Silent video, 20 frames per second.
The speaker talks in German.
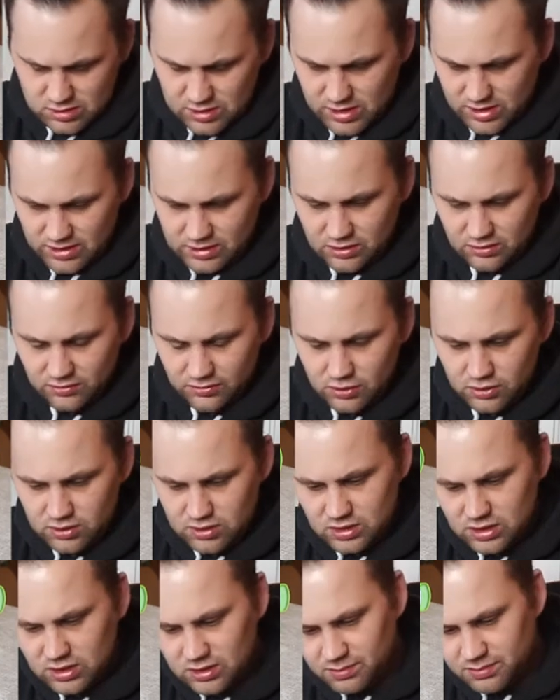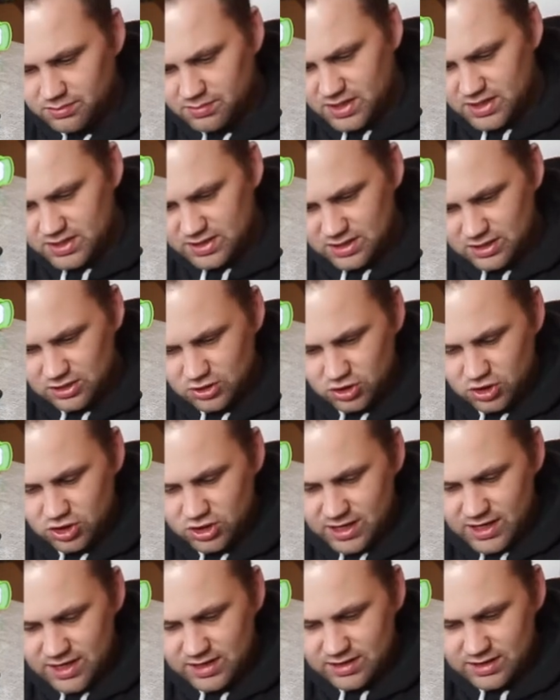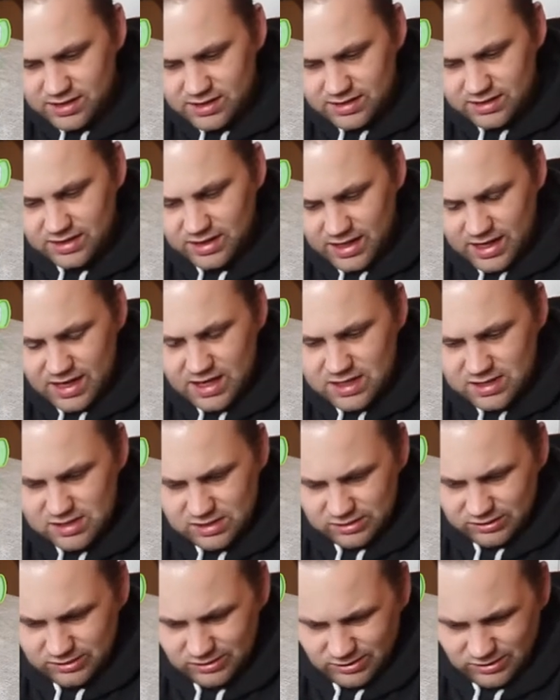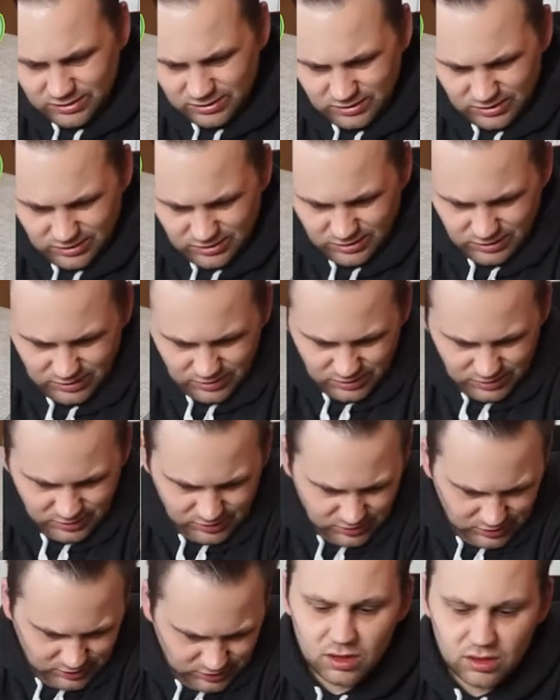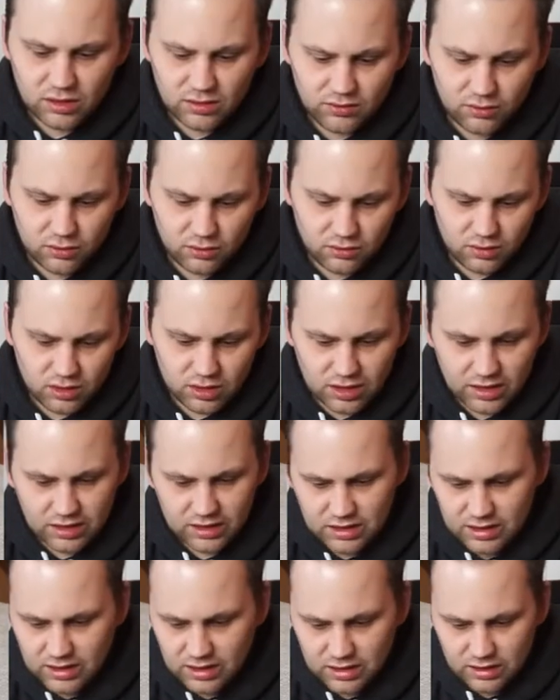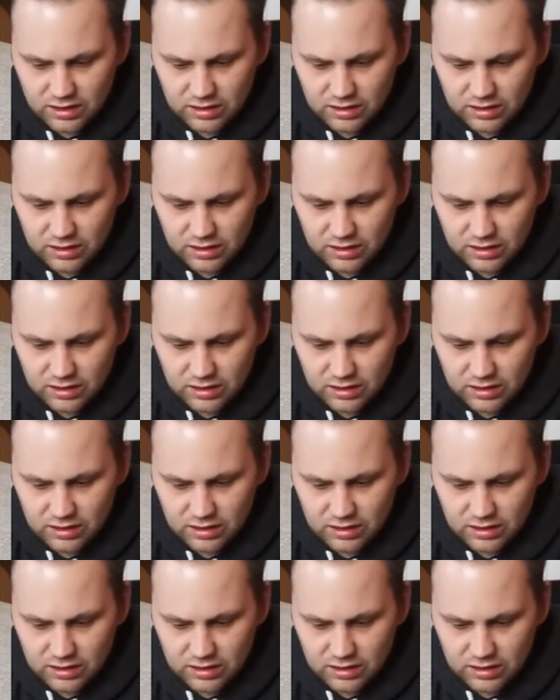Also es funktioniert besser schlecht als recht. Es funktioniert eigentlich gar